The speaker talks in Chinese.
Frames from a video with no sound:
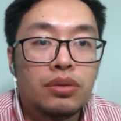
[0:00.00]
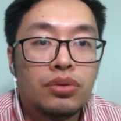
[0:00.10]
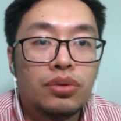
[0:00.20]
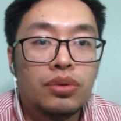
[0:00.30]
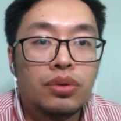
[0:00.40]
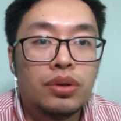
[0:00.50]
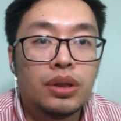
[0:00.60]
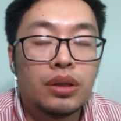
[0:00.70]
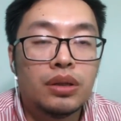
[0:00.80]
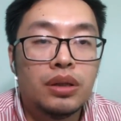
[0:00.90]
据
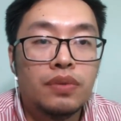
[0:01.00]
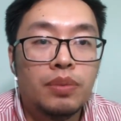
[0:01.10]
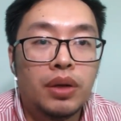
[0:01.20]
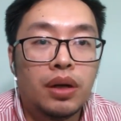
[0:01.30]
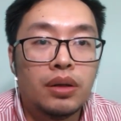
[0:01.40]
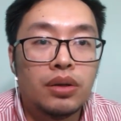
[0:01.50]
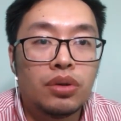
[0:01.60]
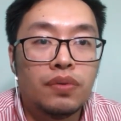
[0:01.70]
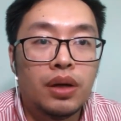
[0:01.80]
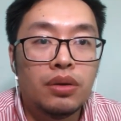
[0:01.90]
这个新闻报道呢，
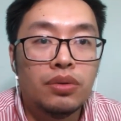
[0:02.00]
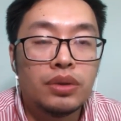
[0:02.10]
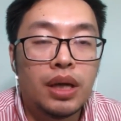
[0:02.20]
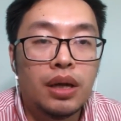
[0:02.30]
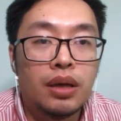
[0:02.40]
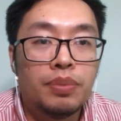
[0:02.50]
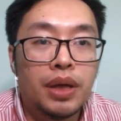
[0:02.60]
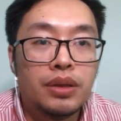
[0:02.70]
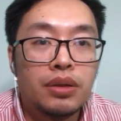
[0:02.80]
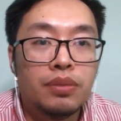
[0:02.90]
双方也都在
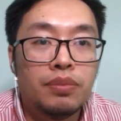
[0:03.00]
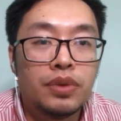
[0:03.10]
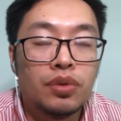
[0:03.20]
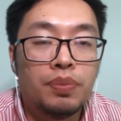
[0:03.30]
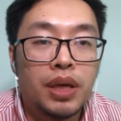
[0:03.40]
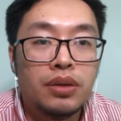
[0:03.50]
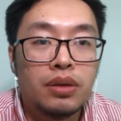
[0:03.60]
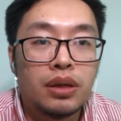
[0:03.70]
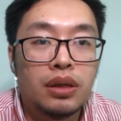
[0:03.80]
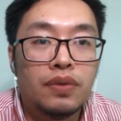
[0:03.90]
边界就边境
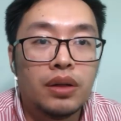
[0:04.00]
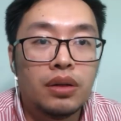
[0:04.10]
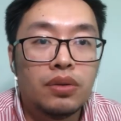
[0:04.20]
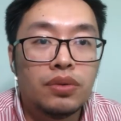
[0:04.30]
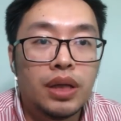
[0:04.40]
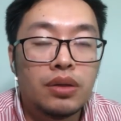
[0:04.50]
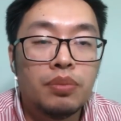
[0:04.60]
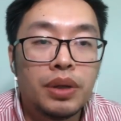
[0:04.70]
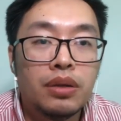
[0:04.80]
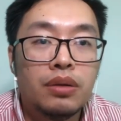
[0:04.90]
这个地方呢，也都在增
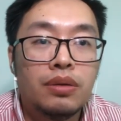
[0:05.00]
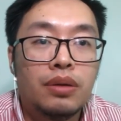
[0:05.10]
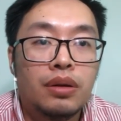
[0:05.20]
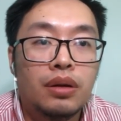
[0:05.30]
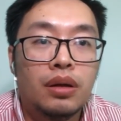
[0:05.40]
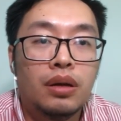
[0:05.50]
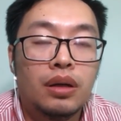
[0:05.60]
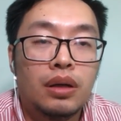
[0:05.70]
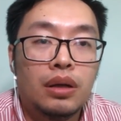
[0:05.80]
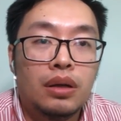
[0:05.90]
兵，啊，
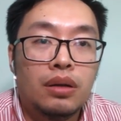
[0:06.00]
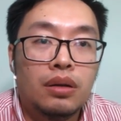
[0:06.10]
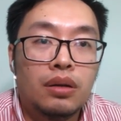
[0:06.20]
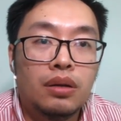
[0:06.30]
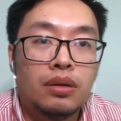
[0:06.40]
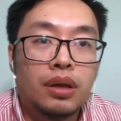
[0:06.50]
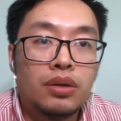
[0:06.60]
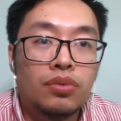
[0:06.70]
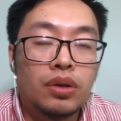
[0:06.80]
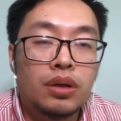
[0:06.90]
呃，但
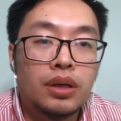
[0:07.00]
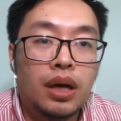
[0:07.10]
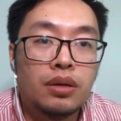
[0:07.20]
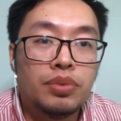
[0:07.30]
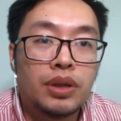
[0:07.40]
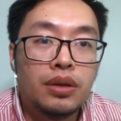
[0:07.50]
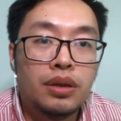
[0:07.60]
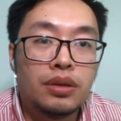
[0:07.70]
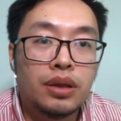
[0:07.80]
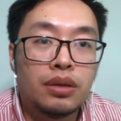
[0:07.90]
是我个人还是不相
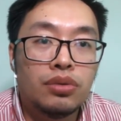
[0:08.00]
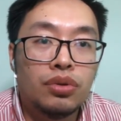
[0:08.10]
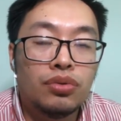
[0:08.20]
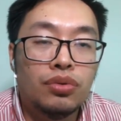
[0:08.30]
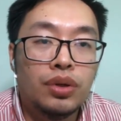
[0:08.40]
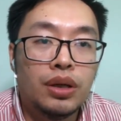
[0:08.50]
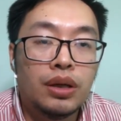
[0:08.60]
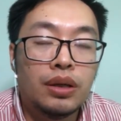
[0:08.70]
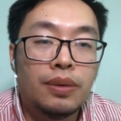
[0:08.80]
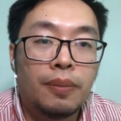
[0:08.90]
信这个最终
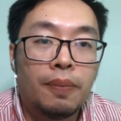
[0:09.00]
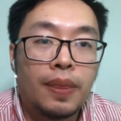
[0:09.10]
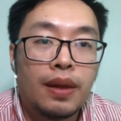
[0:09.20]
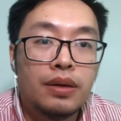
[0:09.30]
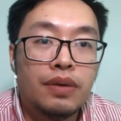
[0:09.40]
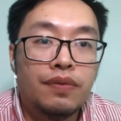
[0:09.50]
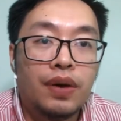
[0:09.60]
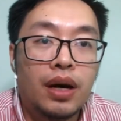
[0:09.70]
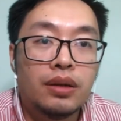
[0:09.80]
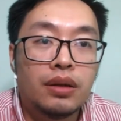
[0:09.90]
会引
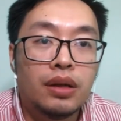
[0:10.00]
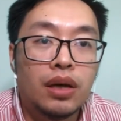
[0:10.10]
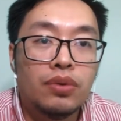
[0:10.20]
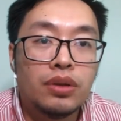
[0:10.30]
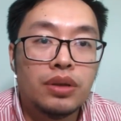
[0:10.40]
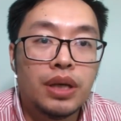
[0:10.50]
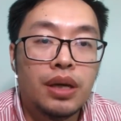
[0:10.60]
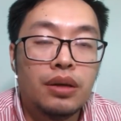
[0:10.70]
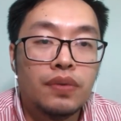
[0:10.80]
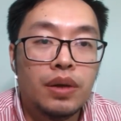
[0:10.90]
发这个两国之间
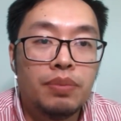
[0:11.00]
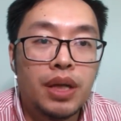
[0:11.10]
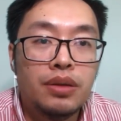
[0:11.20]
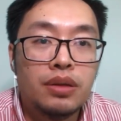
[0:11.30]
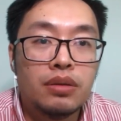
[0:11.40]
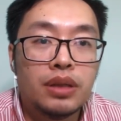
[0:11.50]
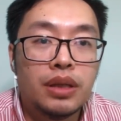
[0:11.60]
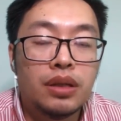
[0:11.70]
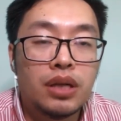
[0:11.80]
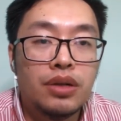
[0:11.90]
因为边境之间
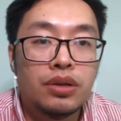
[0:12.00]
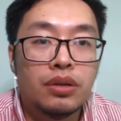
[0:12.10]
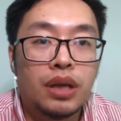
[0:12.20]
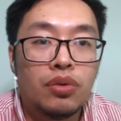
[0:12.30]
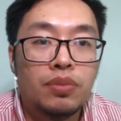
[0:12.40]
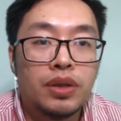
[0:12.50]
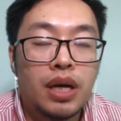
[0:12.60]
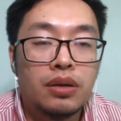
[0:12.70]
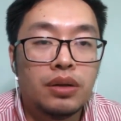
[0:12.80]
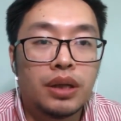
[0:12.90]
的战争，大规模
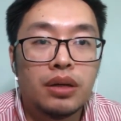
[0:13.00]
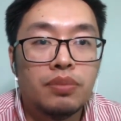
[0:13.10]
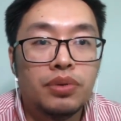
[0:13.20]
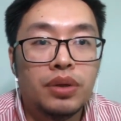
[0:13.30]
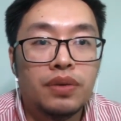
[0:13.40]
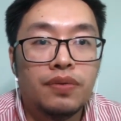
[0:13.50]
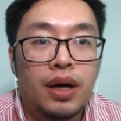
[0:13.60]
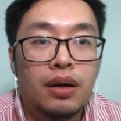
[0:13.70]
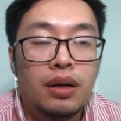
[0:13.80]
战争应该是不会引发。